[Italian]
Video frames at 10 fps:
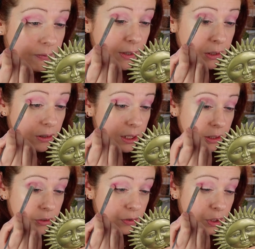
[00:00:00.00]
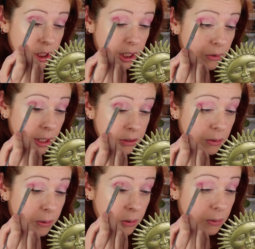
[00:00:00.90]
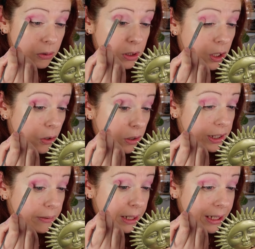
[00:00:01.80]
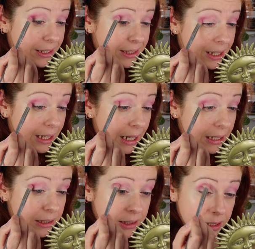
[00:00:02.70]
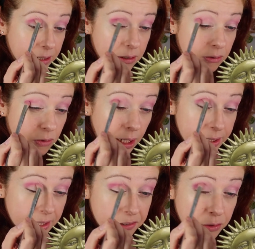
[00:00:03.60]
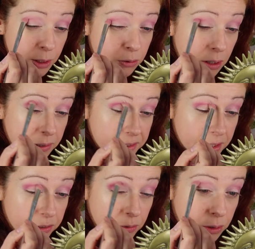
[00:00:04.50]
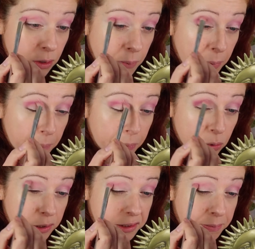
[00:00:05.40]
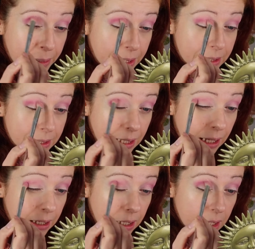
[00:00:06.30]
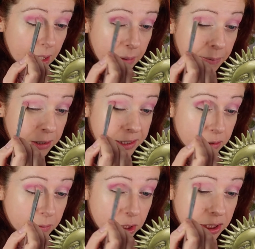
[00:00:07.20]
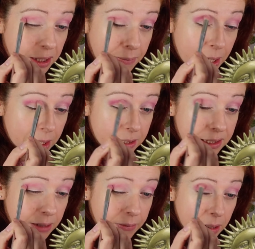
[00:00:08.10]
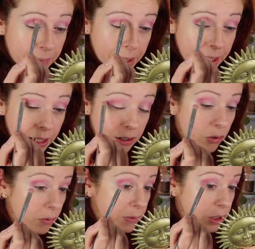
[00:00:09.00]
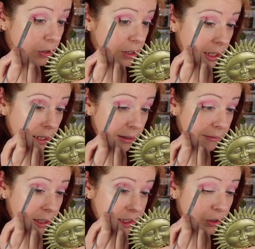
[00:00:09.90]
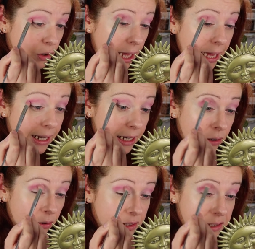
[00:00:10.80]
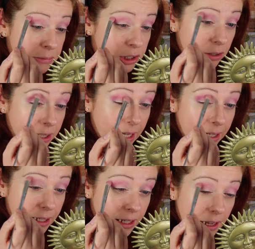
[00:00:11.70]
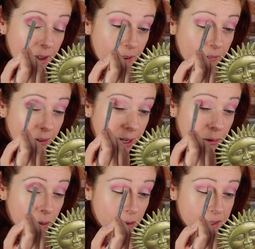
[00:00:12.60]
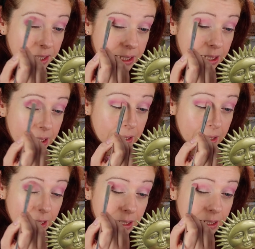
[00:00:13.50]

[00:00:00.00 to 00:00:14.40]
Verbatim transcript: Vado ad aggiungere un altro poco poco di rosa, perché sì ragazzi, un'altra assumatura, questa è una un'assumatura un po' più spenta, però secondo me ci sta bene insieme, perché no? Bisogna mescolare le cose, bisogna fare qualcosa di...